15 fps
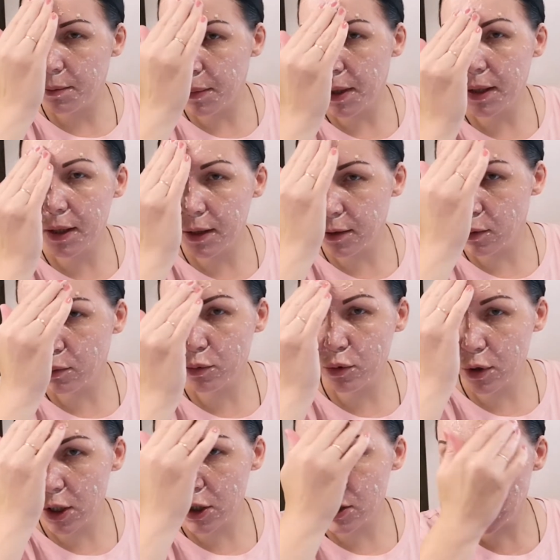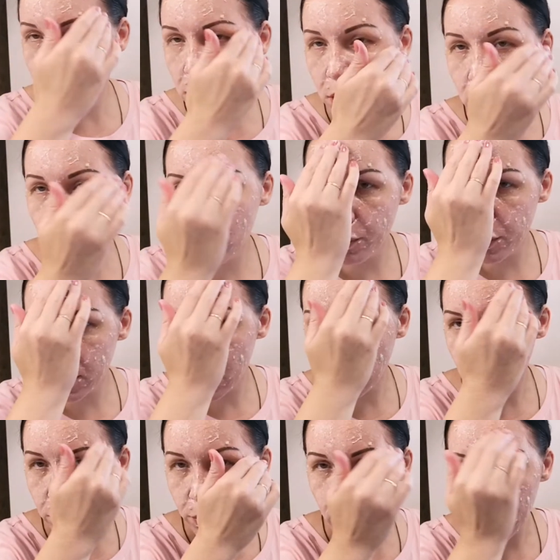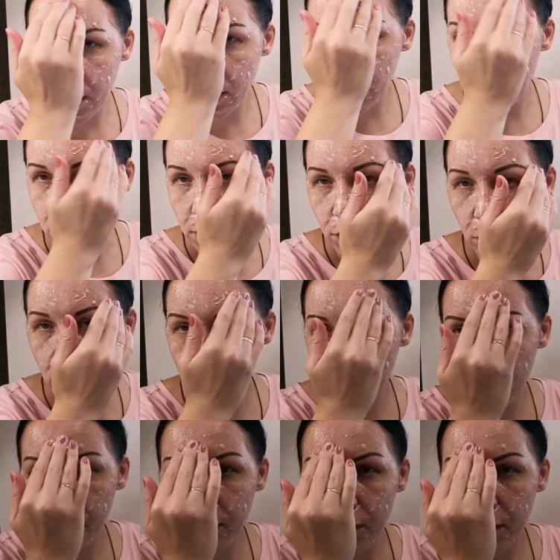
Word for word: пока, думаю, дождя нету, пускай хоть маленько его